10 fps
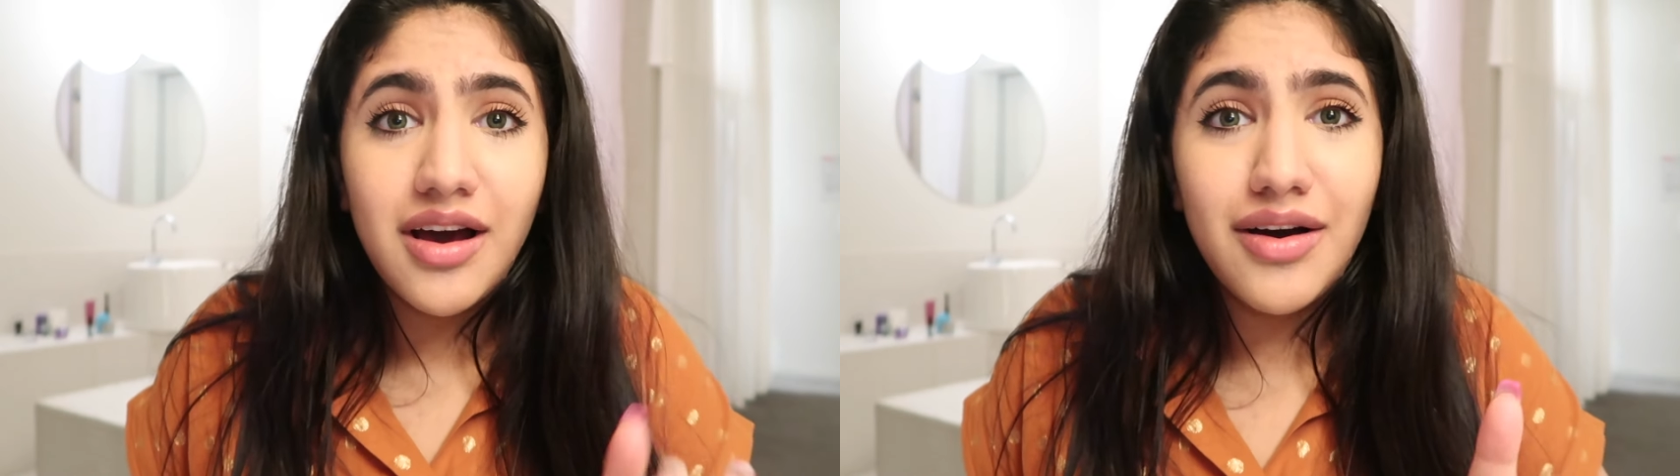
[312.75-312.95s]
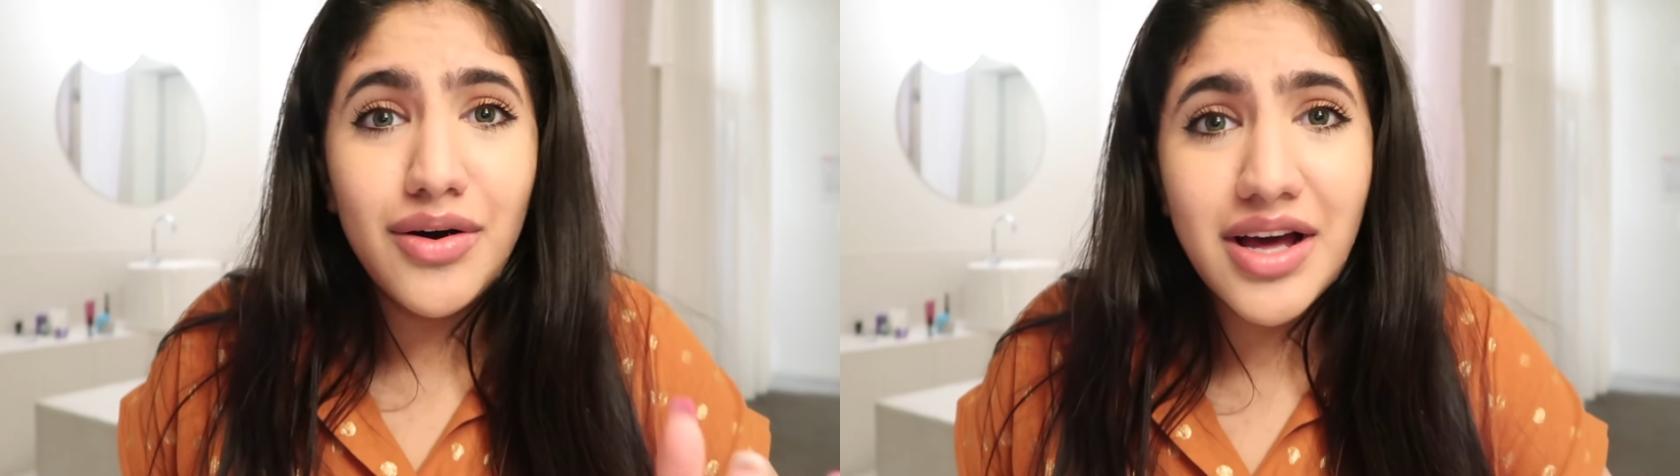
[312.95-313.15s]

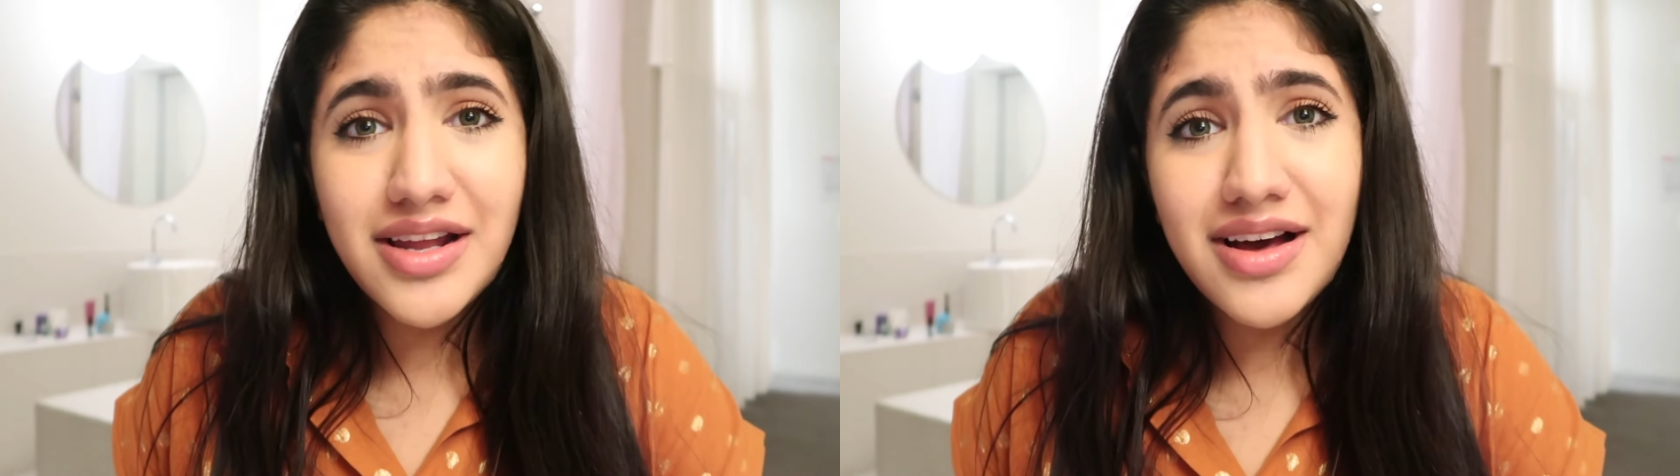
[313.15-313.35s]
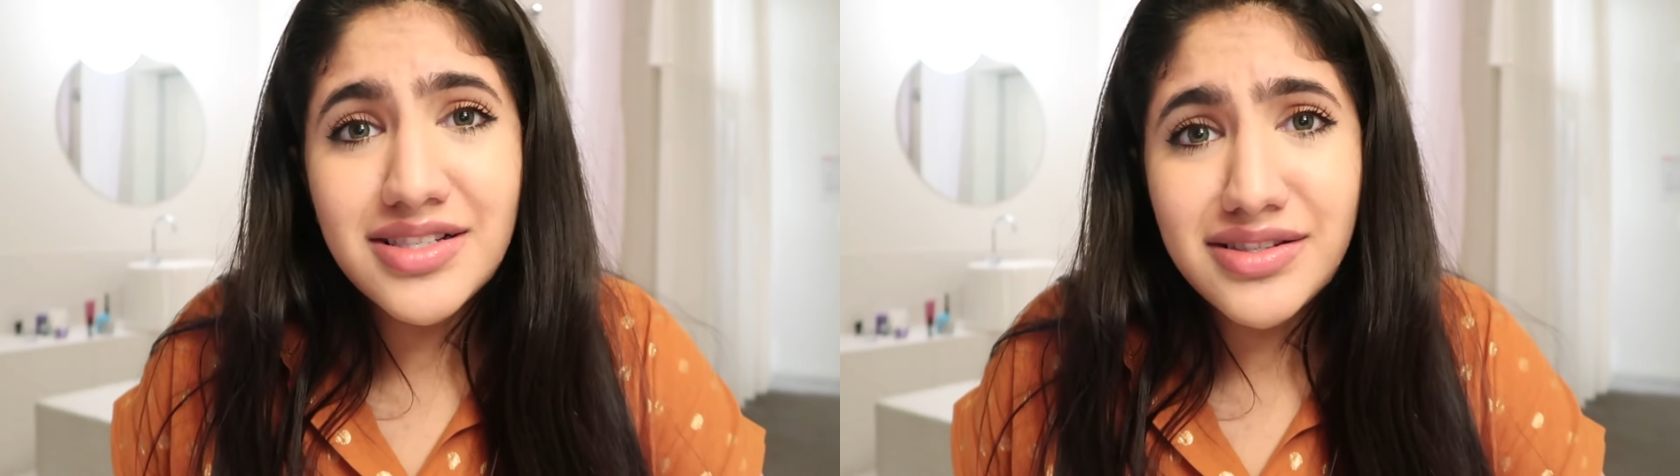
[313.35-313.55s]
اوه
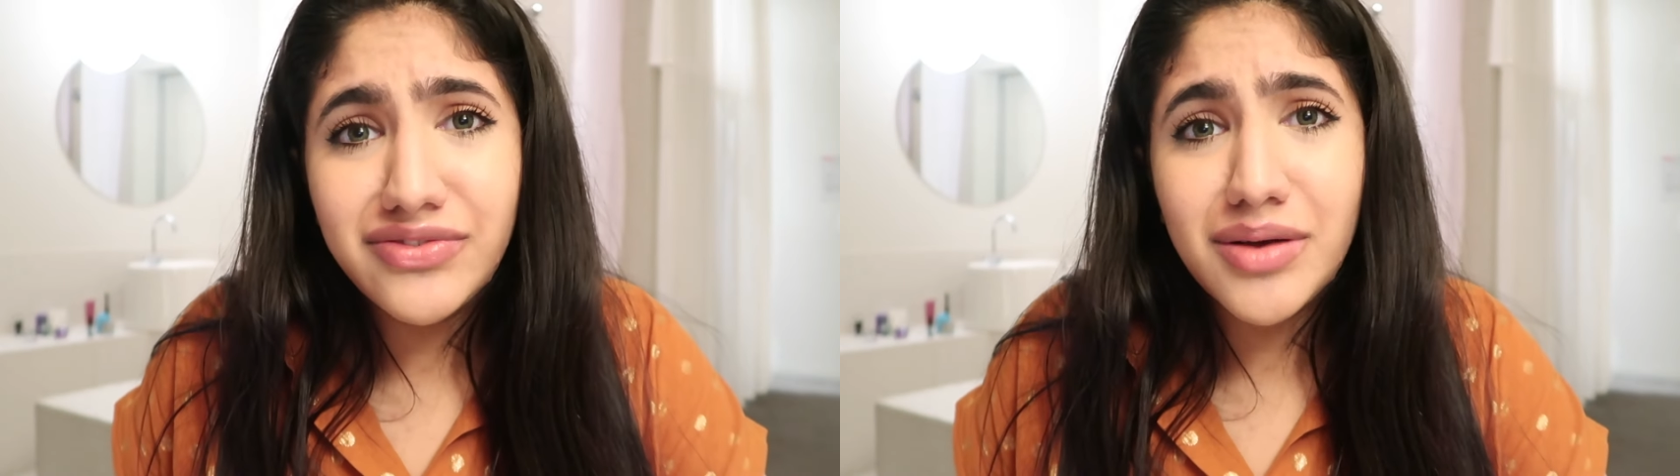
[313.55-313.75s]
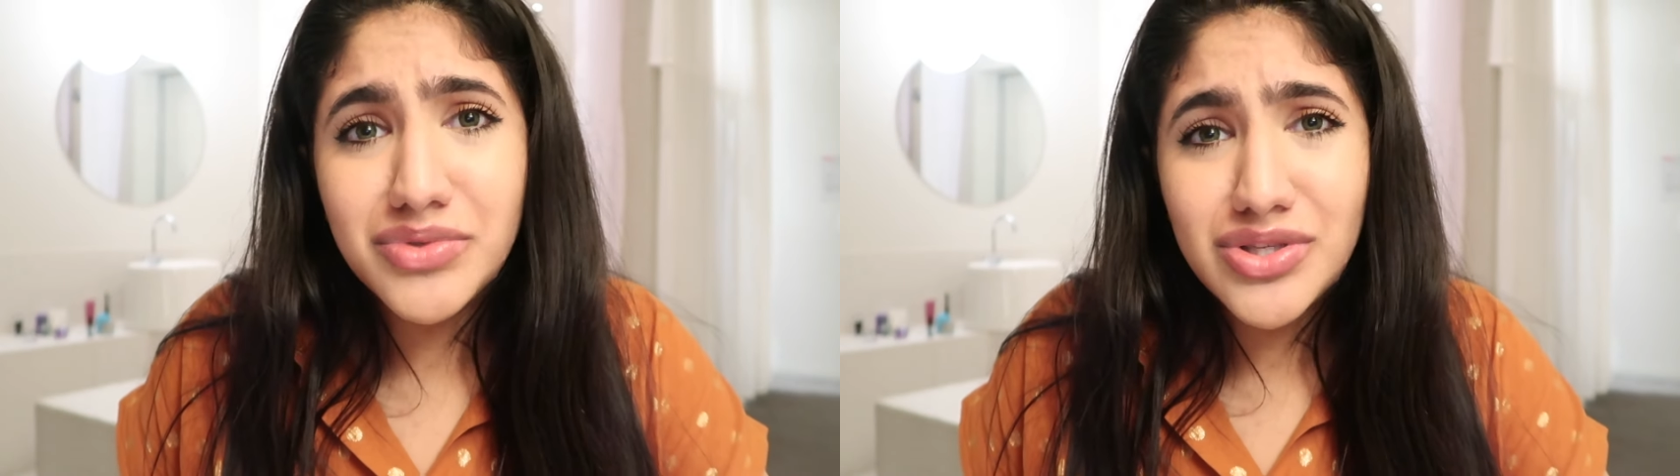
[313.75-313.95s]
انا
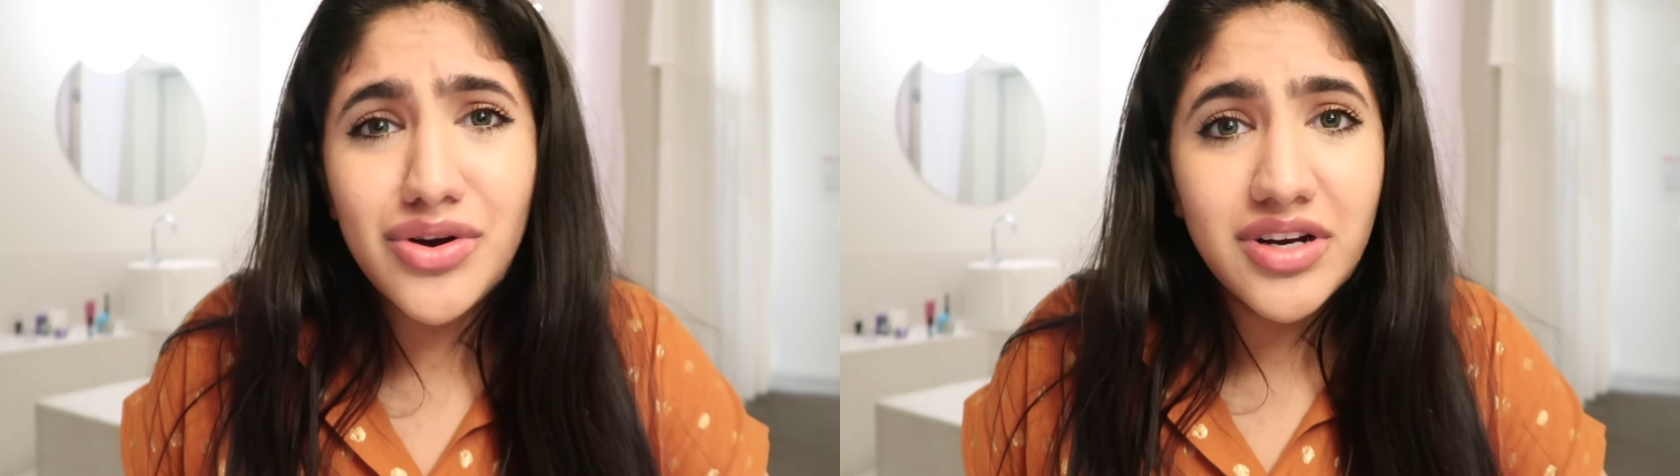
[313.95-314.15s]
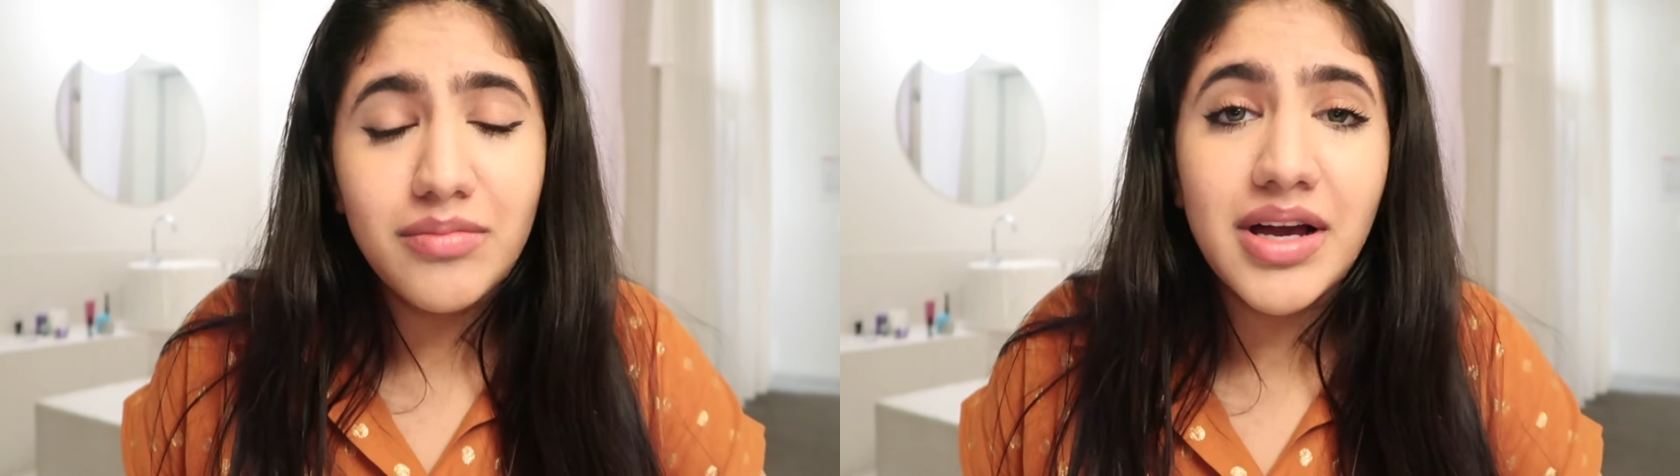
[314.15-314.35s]
اسف ام
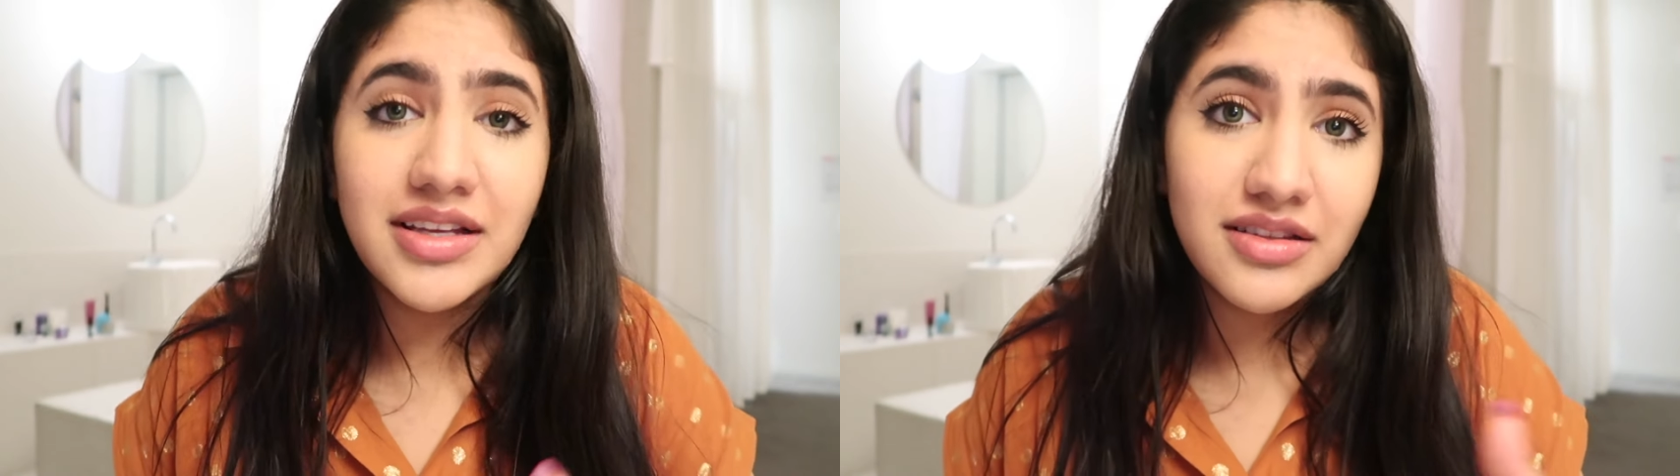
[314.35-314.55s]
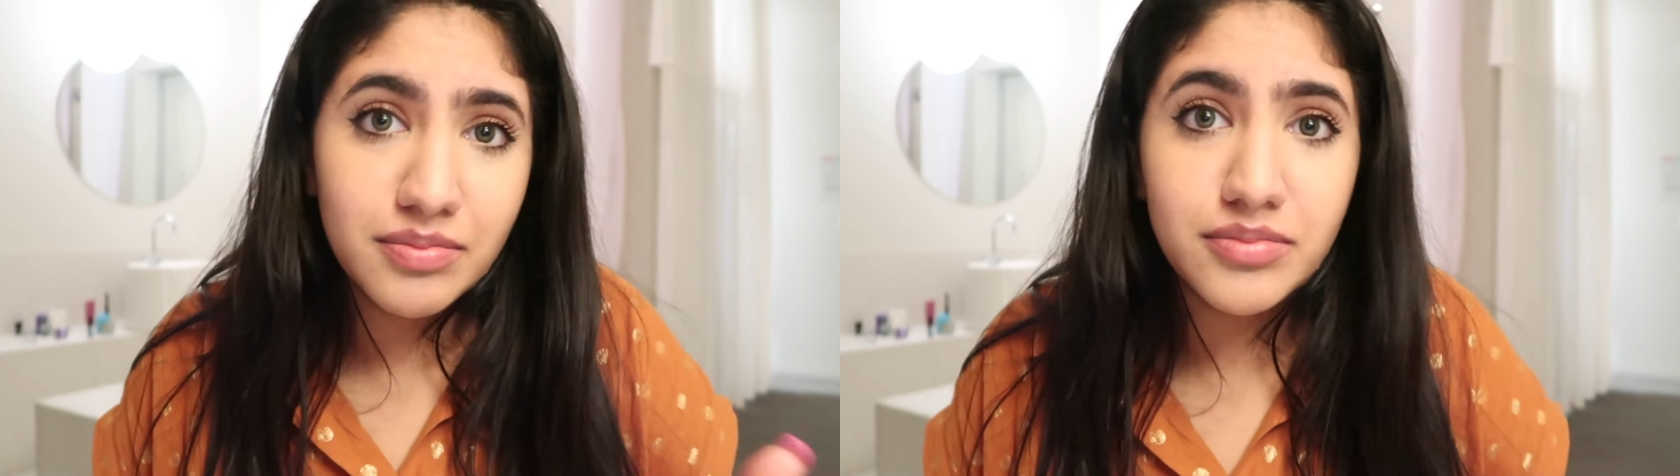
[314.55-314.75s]
سوري ما
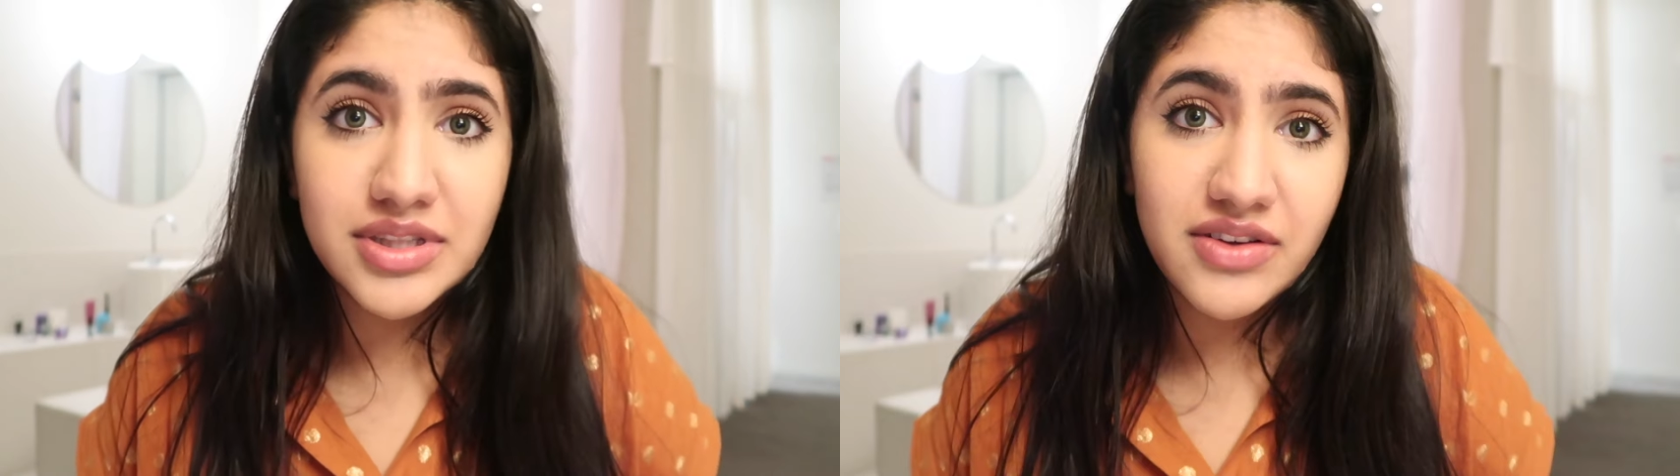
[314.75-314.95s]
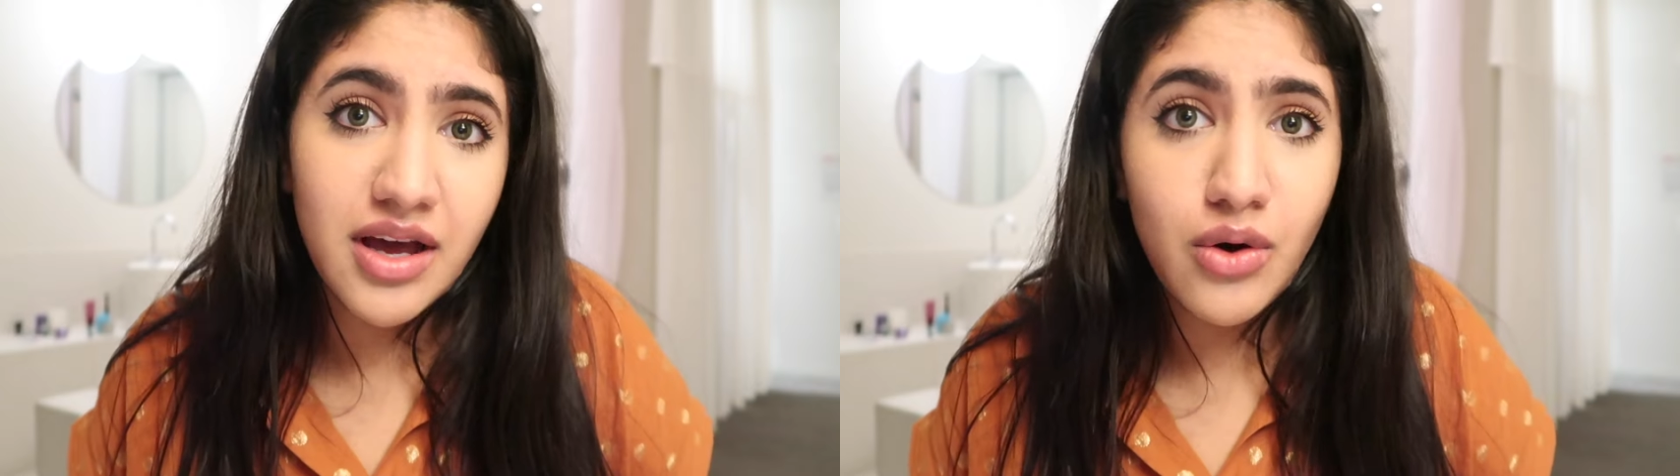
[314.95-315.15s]
كنت بدي